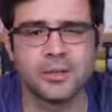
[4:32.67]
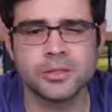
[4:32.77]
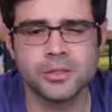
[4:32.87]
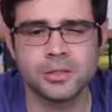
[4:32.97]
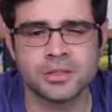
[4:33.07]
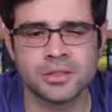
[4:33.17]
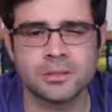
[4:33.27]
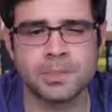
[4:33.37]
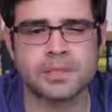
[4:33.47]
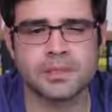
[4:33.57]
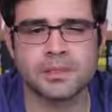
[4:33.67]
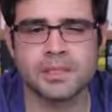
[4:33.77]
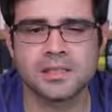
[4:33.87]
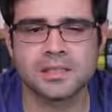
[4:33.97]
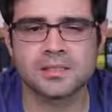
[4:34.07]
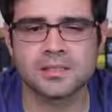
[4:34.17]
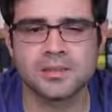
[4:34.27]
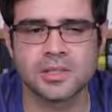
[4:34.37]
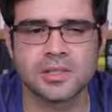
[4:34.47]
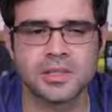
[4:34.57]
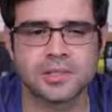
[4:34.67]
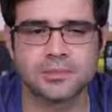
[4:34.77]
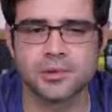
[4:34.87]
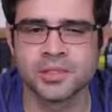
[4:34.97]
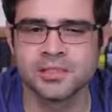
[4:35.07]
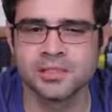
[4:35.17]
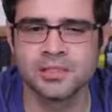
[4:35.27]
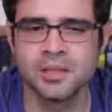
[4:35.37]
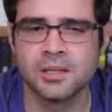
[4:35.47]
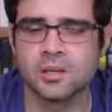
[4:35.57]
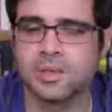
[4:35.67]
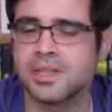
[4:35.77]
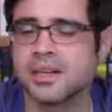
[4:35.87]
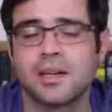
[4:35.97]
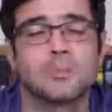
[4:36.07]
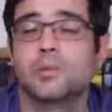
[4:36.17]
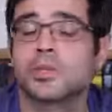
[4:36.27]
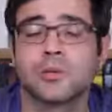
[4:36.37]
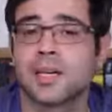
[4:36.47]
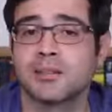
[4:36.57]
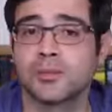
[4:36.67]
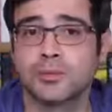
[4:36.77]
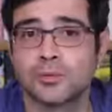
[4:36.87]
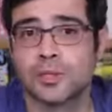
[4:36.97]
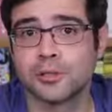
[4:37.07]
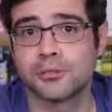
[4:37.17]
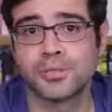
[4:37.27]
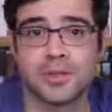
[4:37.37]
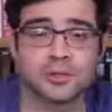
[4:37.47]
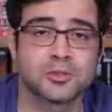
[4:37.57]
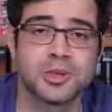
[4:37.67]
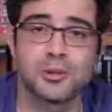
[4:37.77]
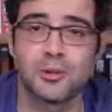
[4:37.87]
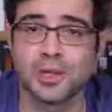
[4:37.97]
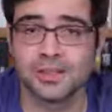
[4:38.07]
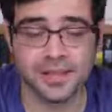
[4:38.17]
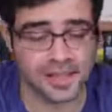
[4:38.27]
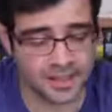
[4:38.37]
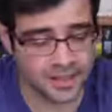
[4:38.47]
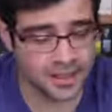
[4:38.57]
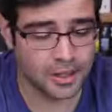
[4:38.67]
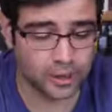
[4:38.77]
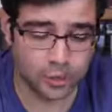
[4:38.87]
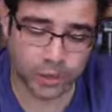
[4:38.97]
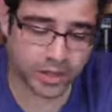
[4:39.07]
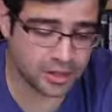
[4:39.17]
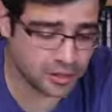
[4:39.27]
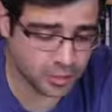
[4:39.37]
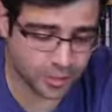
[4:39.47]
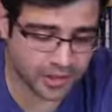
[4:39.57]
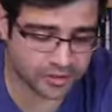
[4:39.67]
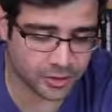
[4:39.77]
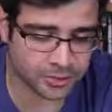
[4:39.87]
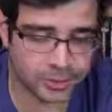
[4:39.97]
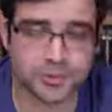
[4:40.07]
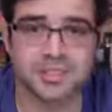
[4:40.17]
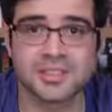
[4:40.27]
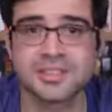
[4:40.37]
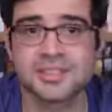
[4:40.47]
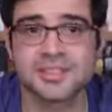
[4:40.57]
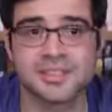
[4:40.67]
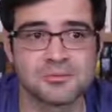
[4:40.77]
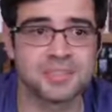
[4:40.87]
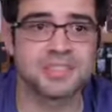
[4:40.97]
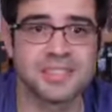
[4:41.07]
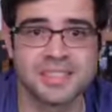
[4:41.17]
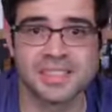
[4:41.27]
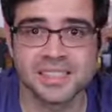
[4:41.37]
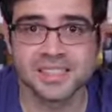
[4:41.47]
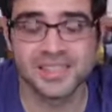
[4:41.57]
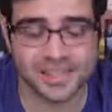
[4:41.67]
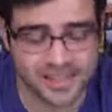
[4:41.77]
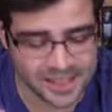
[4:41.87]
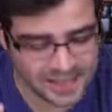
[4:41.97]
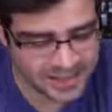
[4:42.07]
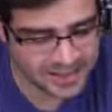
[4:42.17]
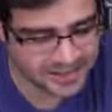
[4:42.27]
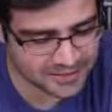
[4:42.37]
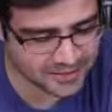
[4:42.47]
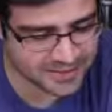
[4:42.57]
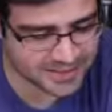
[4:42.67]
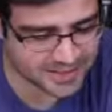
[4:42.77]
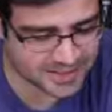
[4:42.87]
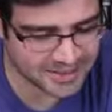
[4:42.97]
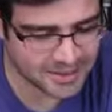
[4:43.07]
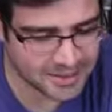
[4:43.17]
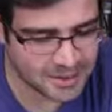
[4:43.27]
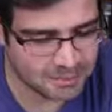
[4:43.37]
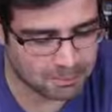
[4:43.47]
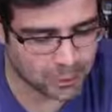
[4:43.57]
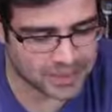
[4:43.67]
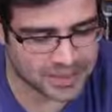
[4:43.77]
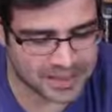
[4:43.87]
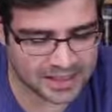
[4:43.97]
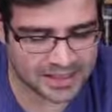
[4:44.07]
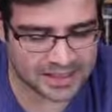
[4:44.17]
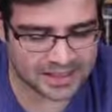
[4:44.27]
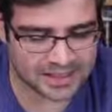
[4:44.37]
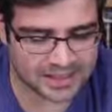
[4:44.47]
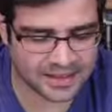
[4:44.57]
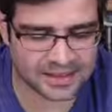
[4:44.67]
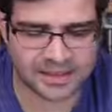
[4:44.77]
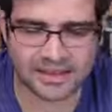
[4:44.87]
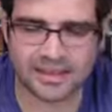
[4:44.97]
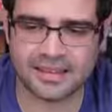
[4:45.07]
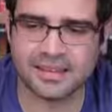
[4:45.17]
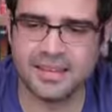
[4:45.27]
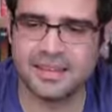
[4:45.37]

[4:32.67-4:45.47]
Eu escutei prestando atenção naquela música. Quando acabou, eu caí no sono. Eu só acordei no Rio com o avião pousando, ou seja, a música dele ainda teve esse poder né, é,